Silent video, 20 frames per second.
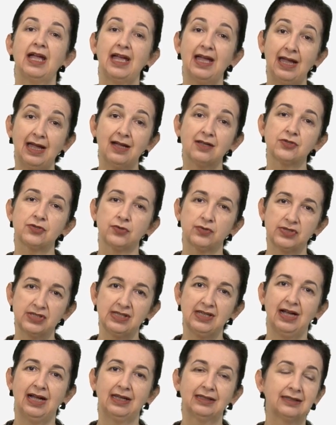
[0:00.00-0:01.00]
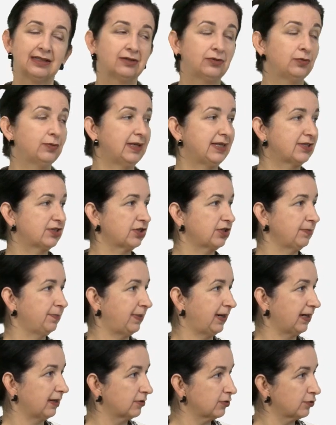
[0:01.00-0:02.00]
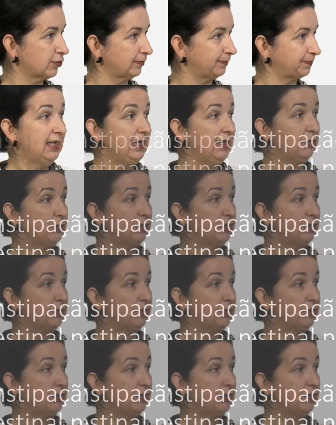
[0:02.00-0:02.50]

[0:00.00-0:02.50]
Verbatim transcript: é associada à doença de Parkinson. E